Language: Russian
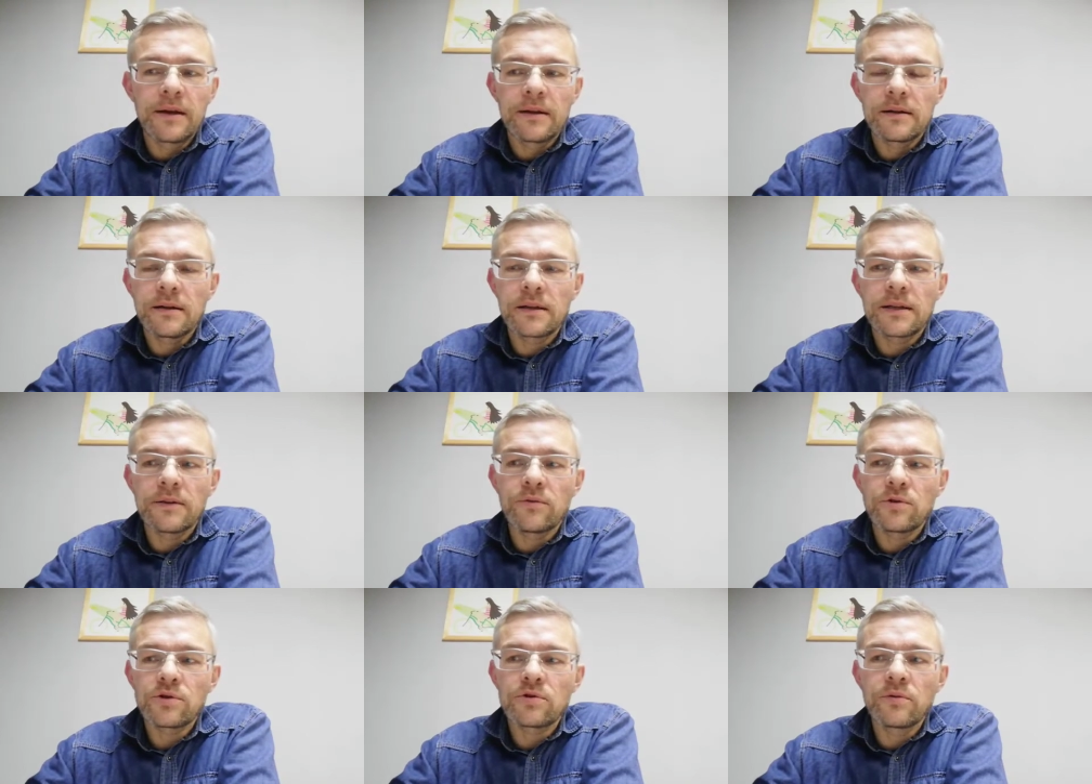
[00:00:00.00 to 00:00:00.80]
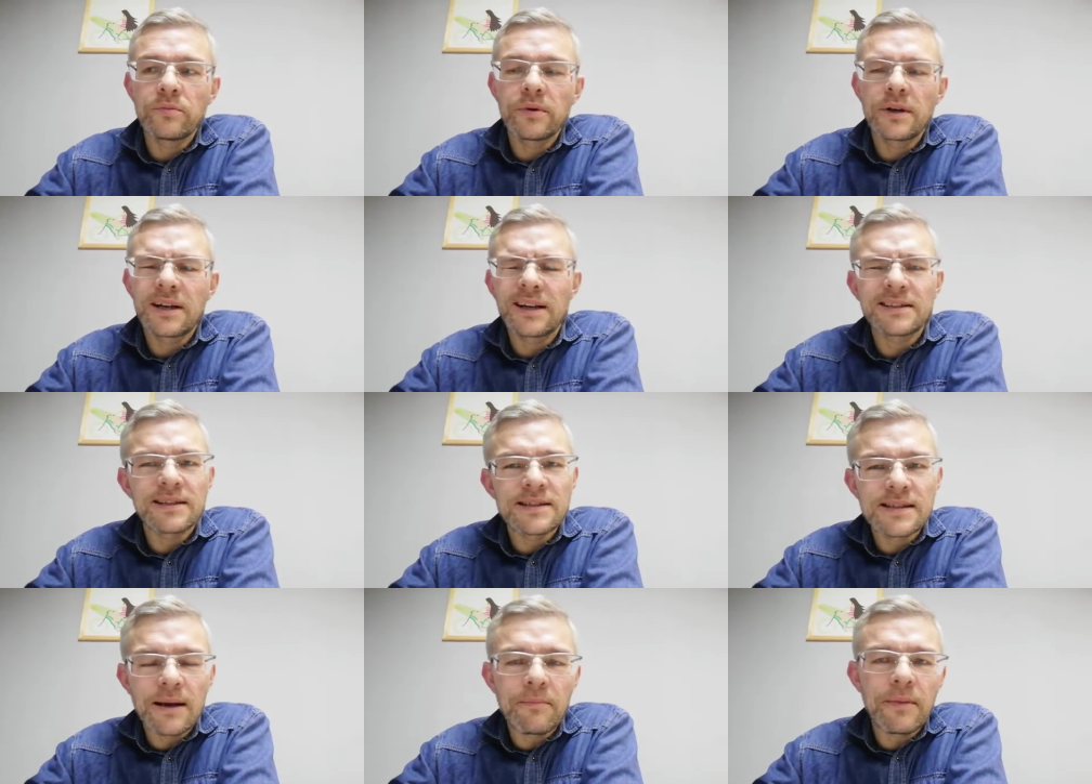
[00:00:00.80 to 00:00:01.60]
Для того, чтобы как-то
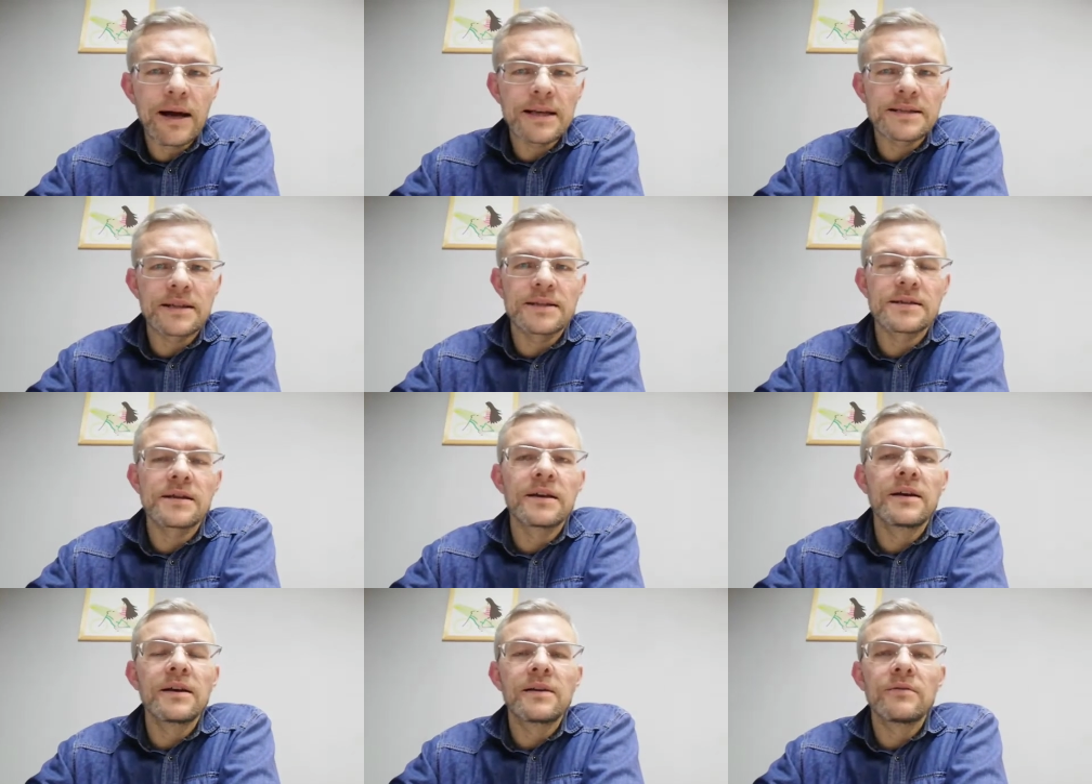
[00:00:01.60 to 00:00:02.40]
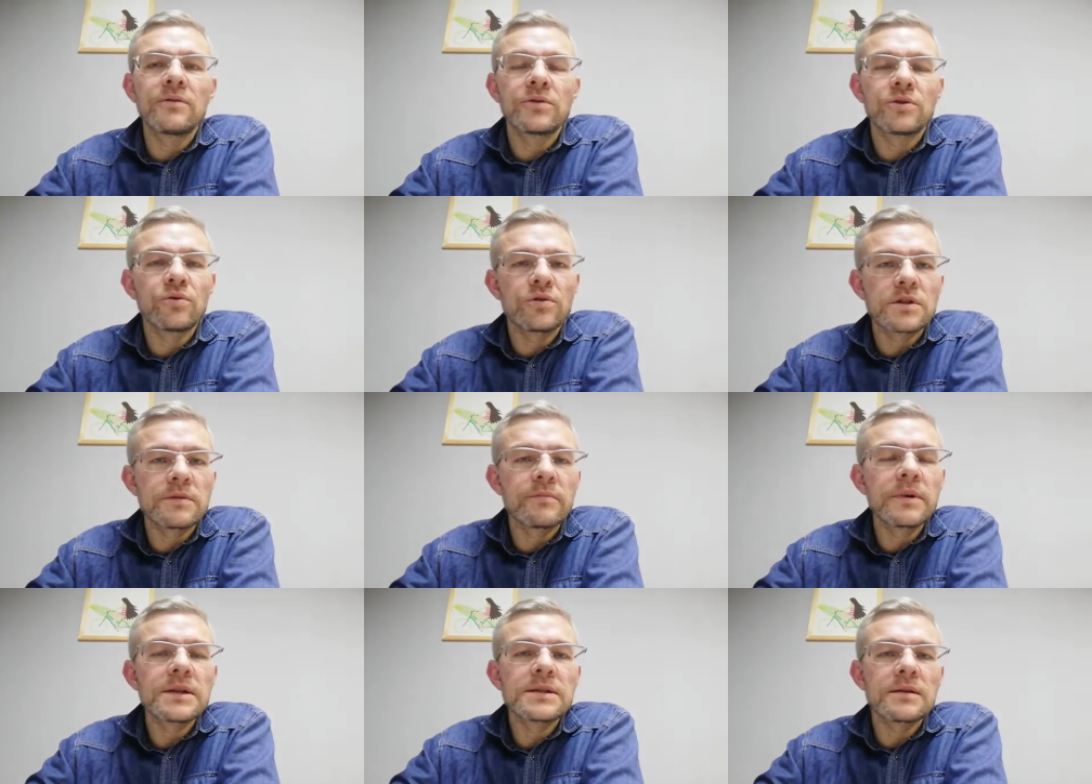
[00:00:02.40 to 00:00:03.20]
замазать вот тот
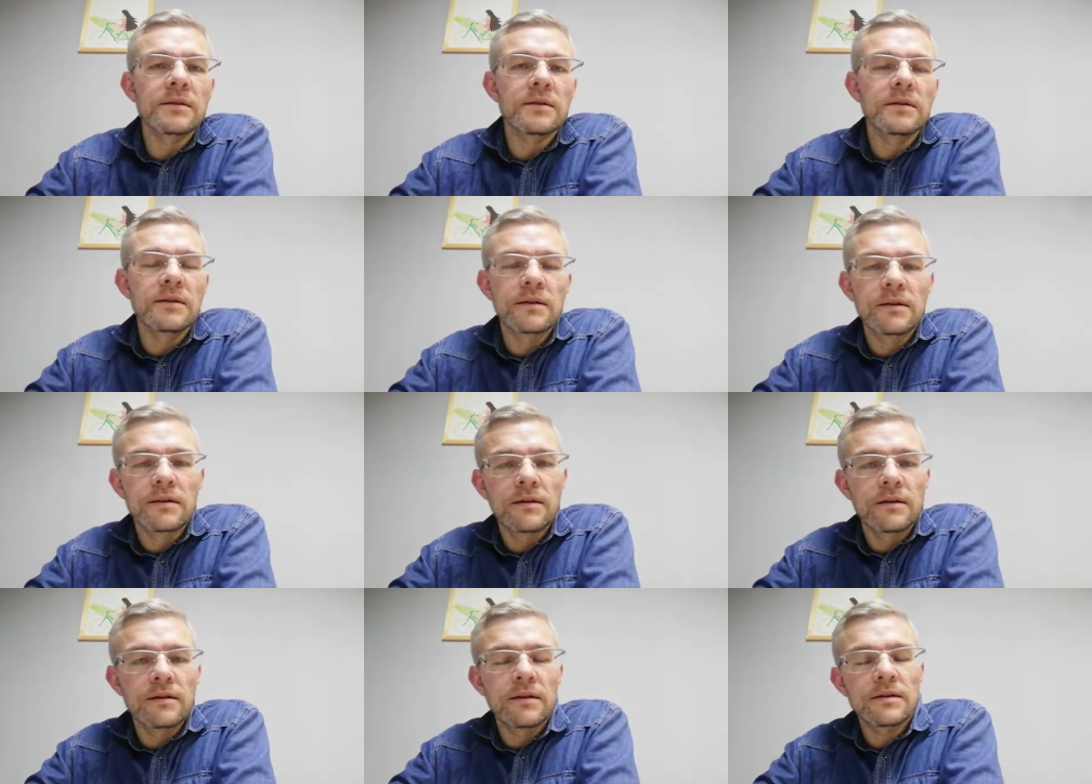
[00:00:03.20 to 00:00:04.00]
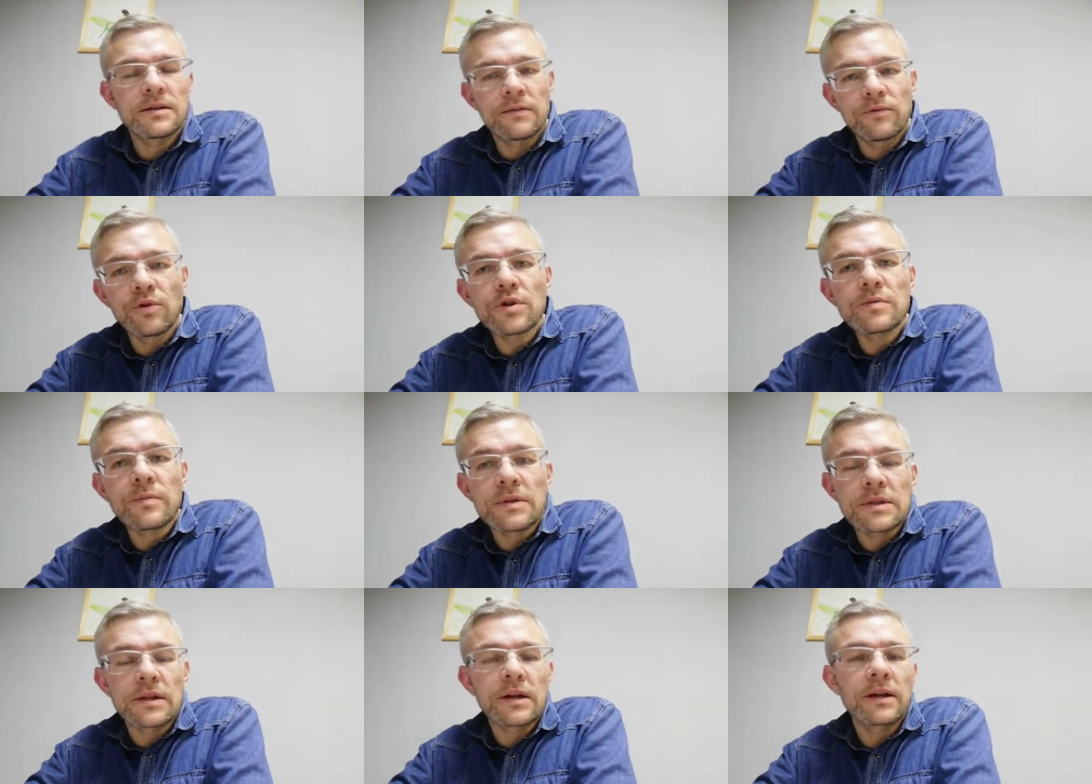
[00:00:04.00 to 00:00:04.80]
смысл, основной
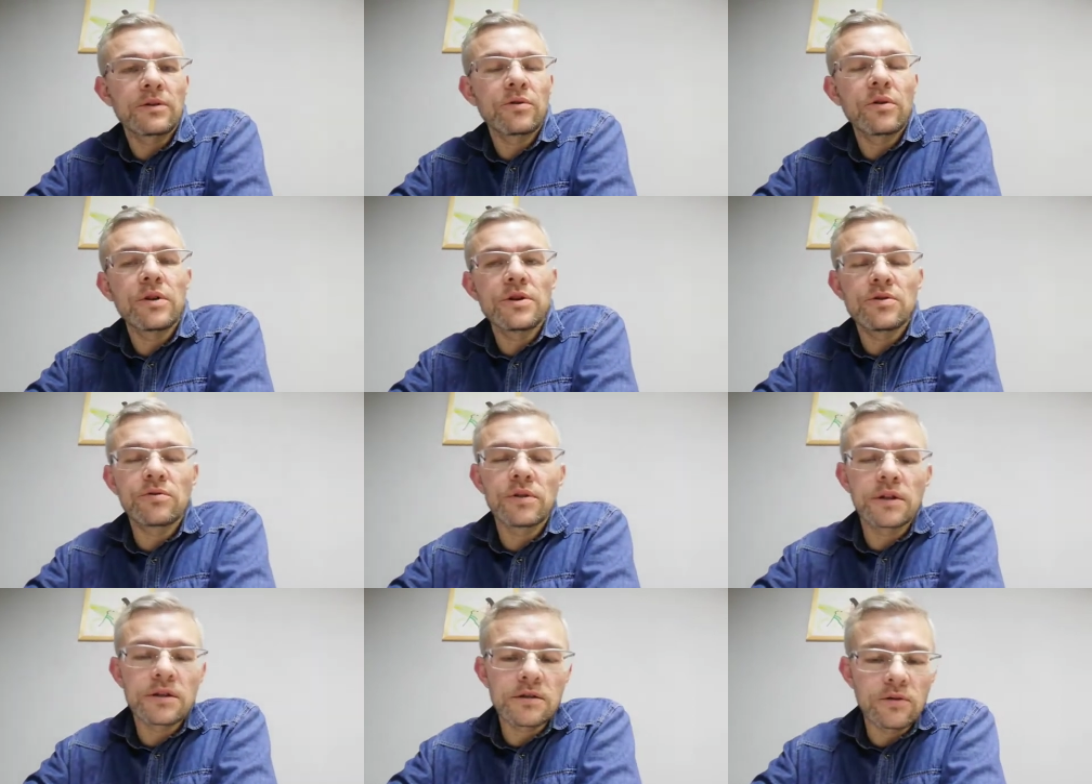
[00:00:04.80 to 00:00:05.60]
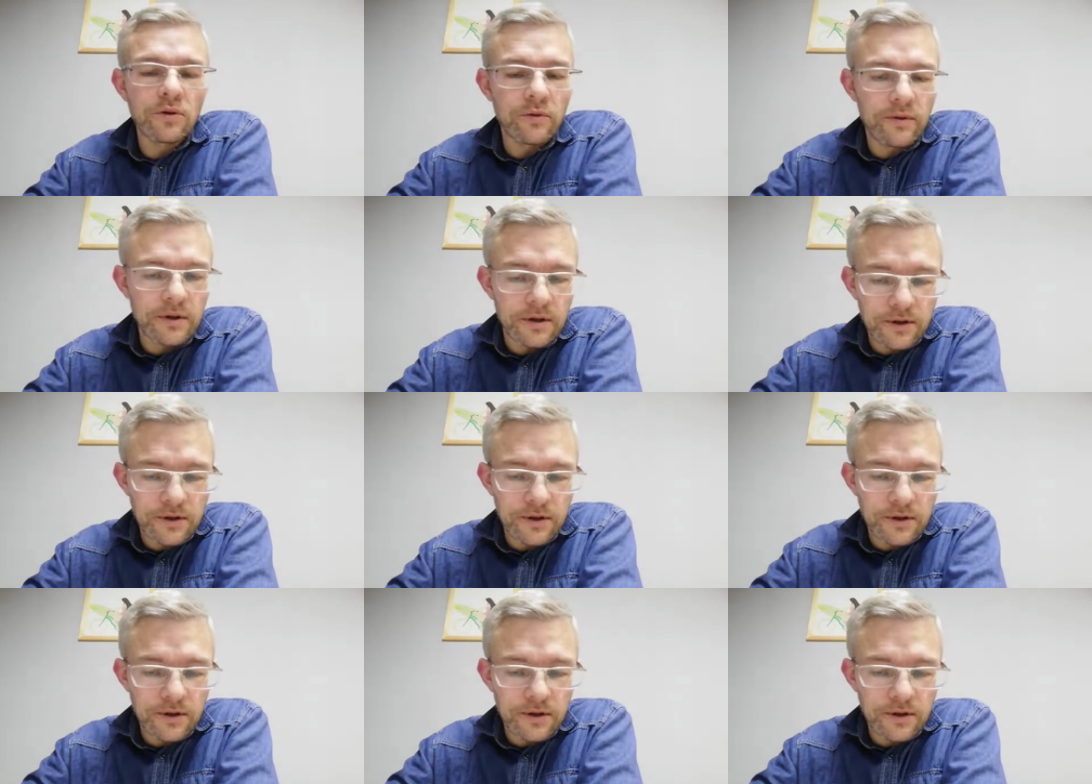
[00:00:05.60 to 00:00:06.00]
смысл, который несет это слово.